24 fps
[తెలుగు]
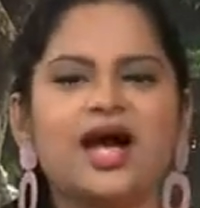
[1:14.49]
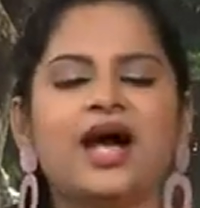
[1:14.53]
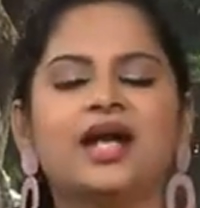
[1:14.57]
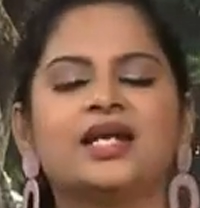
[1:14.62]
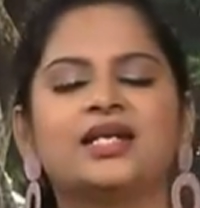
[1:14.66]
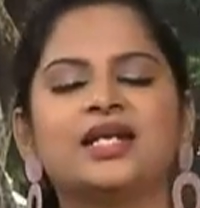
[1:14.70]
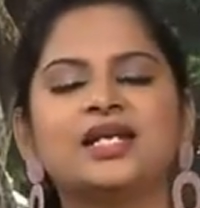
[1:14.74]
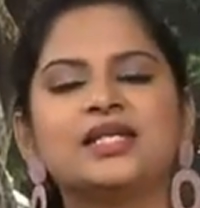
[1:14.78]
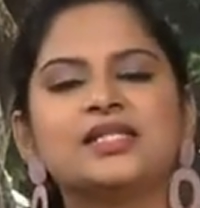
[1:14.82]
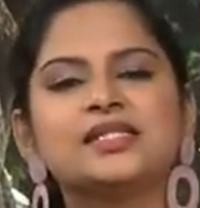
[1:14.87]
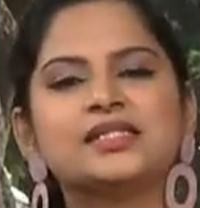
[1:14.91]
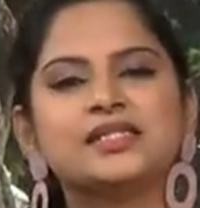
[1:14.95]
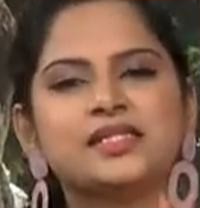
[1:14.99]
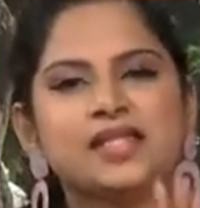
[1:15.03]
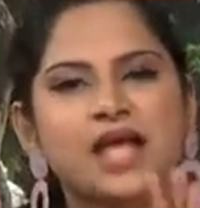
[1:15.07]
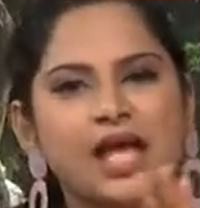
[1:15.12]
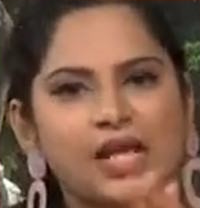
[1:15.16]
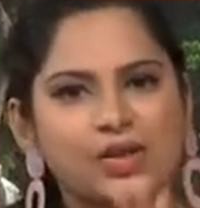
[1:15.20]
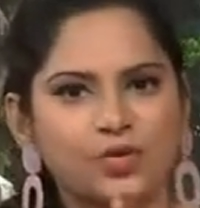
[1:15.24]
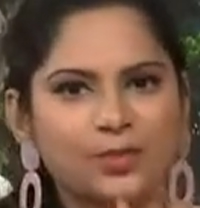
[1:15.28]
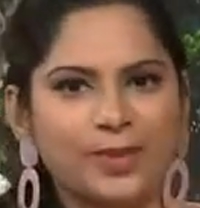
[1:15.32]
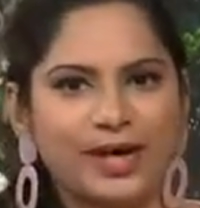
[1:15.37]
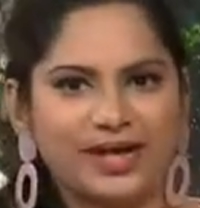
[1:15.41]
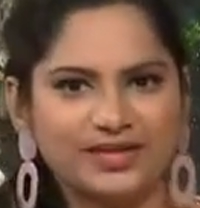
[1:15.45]
అట్లీస్ట్
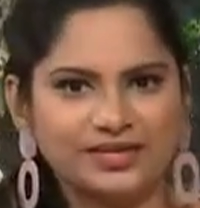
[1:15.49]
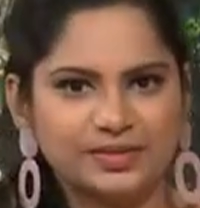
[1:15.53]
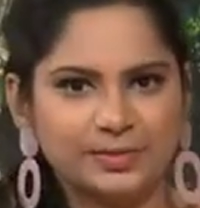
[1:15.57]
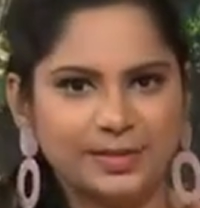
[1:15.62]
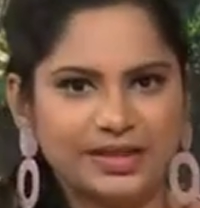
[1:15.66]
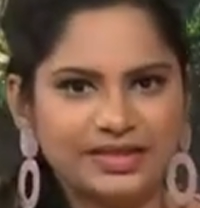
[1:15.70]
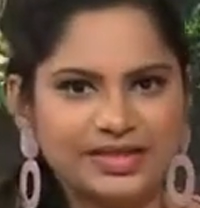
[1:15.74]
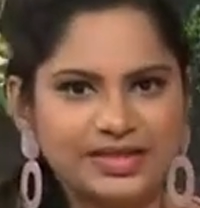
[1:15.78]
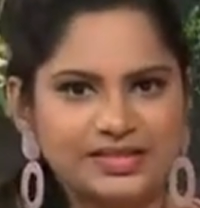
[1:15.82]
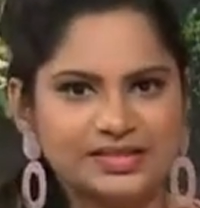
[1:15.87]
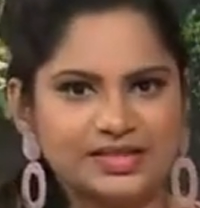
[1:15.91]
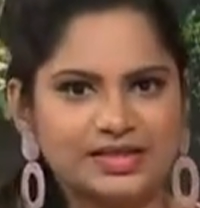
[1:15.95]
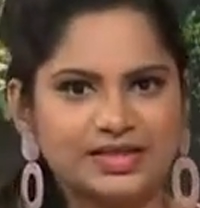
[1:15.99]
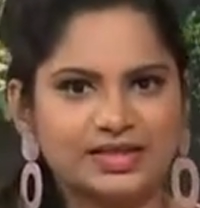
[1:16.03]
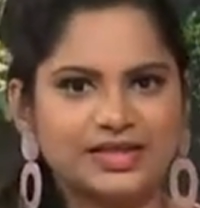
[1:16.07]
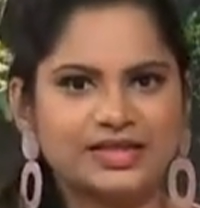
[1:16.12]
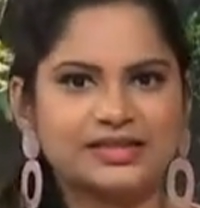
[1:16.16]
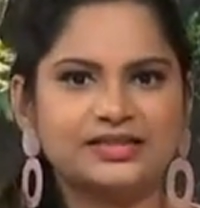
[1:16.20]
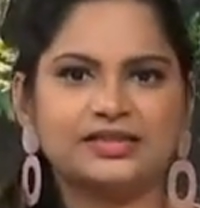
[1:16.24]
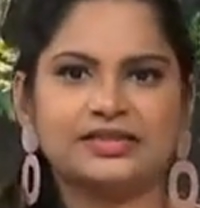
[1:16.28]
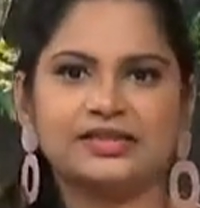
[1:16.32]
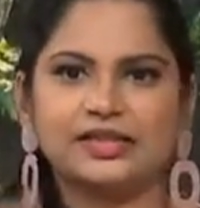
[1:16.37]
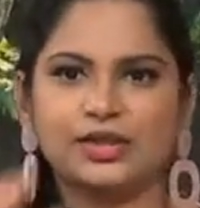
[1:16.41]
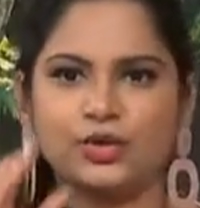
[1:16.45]
నాలుగు బాదం అయినా సరే
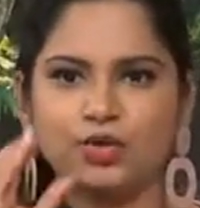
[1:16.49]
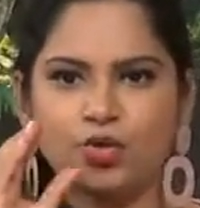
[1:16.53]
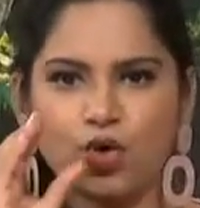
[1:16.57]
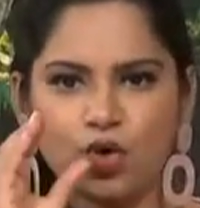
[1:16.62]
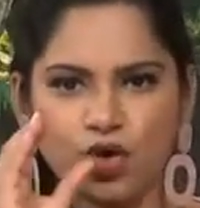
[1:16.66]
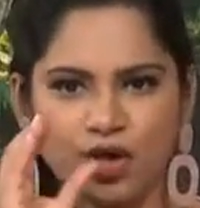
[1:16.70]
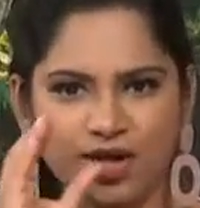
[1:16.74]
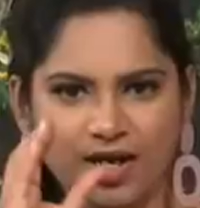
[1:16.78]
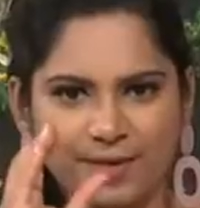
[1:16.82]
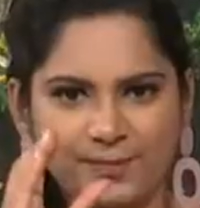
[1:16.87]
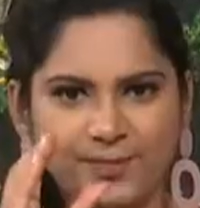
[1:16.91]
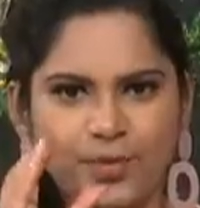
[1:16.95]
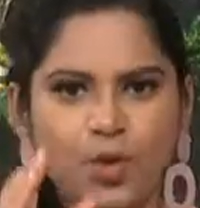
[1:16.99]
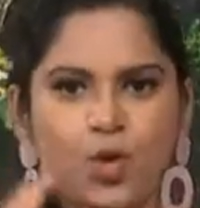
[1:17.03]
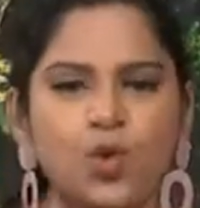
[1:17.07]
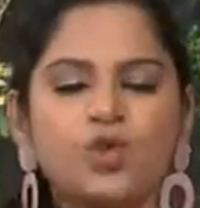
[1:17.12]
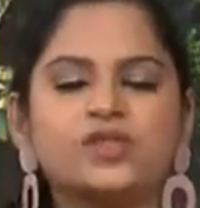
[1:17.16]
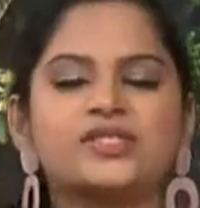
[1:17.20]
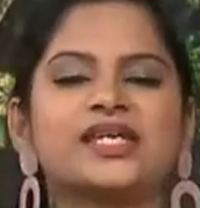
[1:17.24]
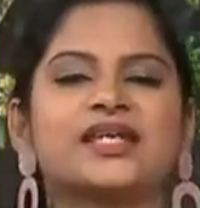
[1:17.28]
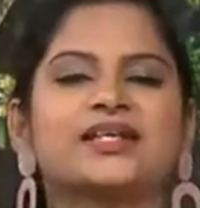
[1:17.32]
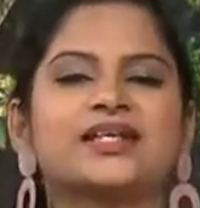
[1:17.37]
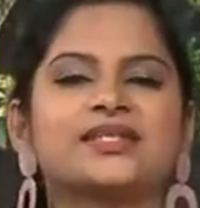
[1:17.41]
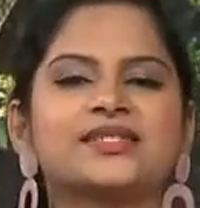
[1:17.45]
లేదంటే ఒక కప్
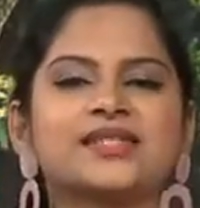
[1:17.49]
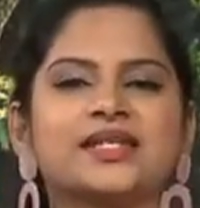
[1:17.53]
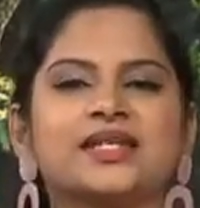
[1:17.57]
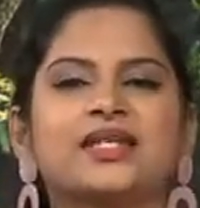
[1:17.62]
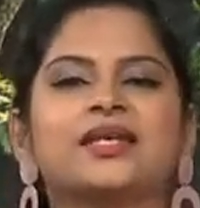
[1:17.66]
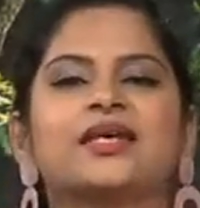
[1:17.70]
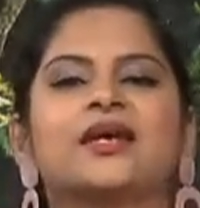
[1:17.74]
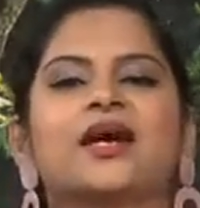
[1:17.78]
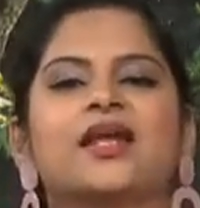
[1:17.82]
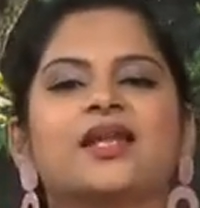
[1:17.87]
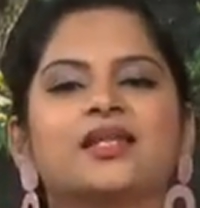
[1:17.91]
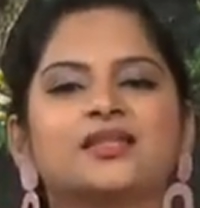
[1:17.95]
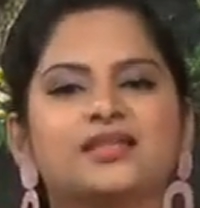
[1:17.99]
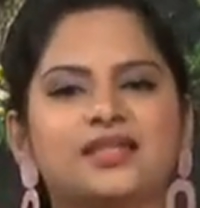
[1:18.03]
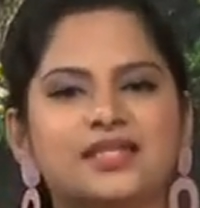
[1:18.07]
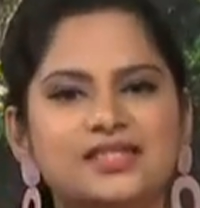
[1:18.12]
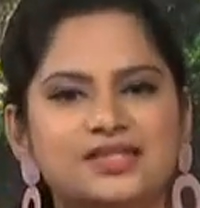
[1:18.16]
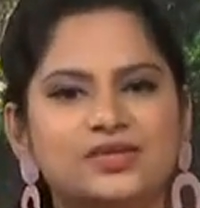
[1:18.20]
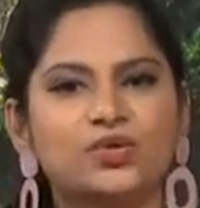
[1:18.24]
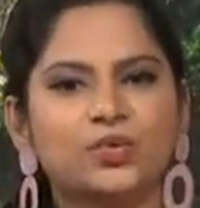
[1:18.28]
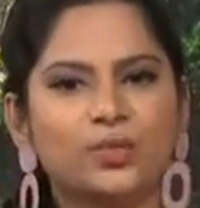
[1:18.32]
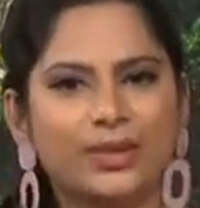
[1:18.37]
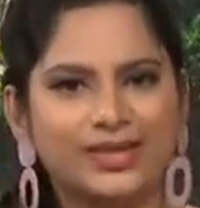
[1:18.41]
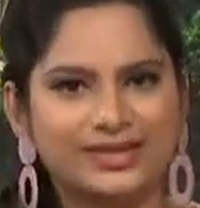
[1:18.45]
ఓట్స్ అయినా సరే అలా
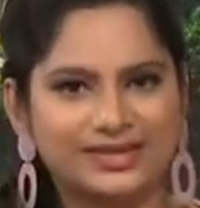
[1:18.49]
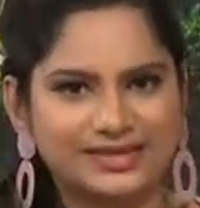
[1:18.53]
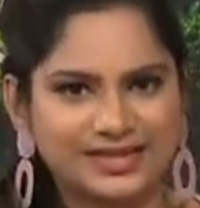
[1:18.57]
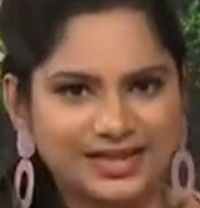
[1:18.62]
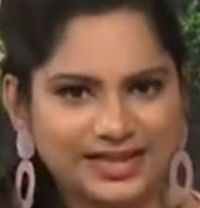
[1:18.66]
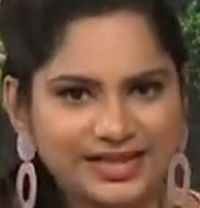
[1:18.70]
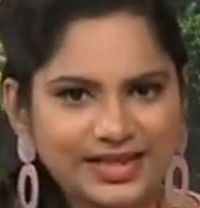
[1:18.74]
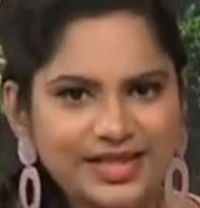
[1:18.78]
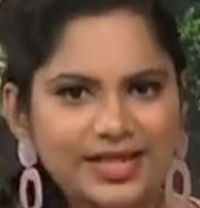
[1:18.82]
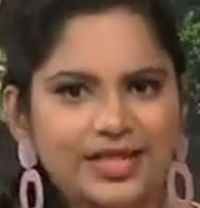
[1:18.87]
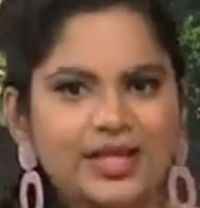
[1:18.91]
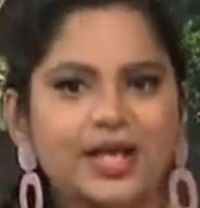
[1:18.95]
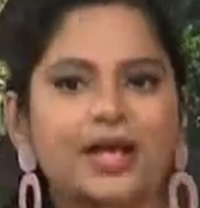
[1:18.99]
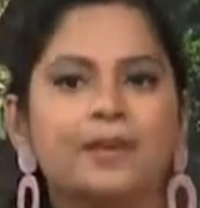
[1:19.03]
తీసుకుని వెళ్తేనే